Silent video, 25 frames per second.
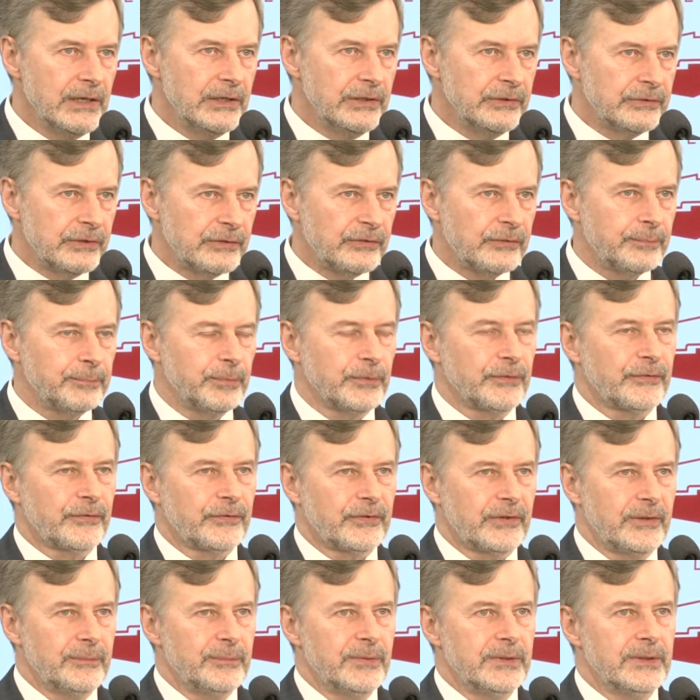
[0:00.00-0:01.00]
i też
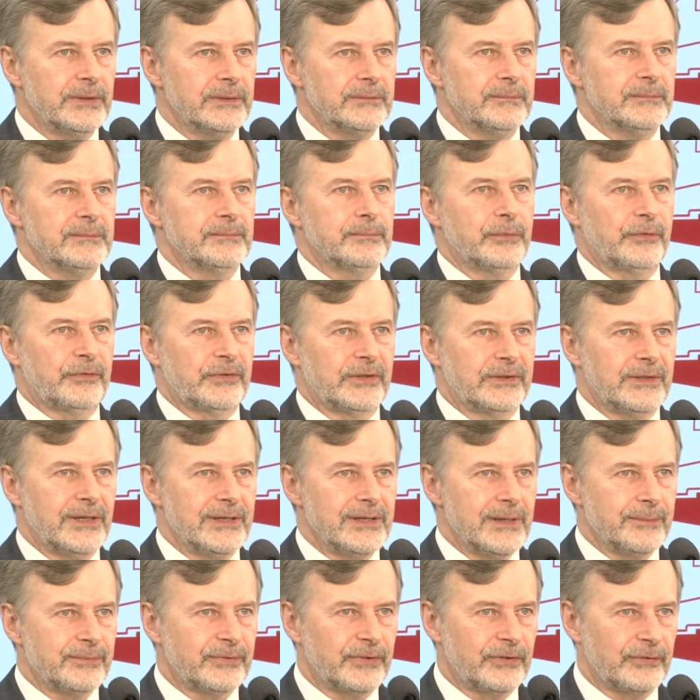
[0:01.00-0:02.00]
potrzebę
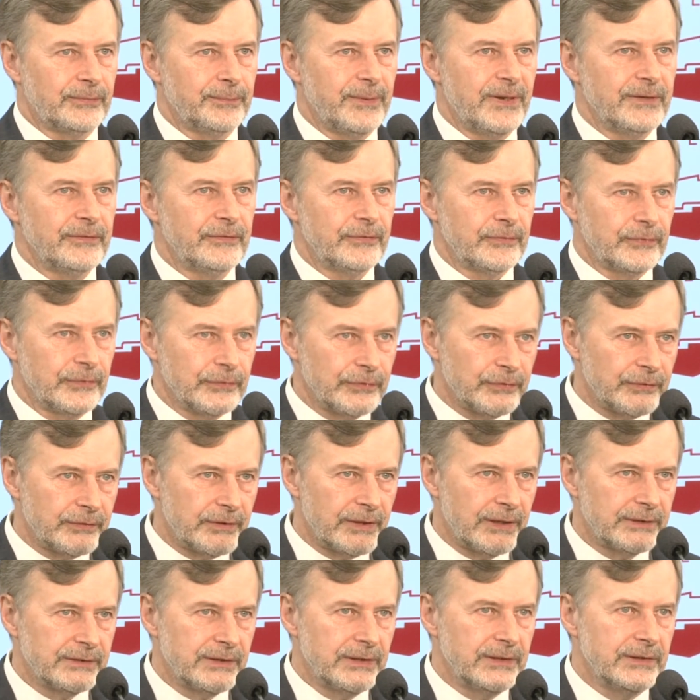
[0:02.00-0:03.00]
posiadania przez państwo
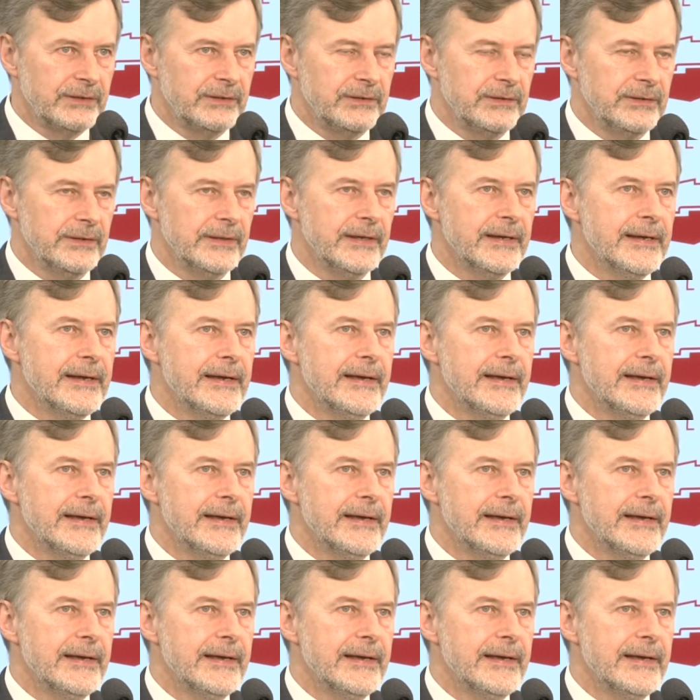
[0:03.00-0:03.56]
strategii,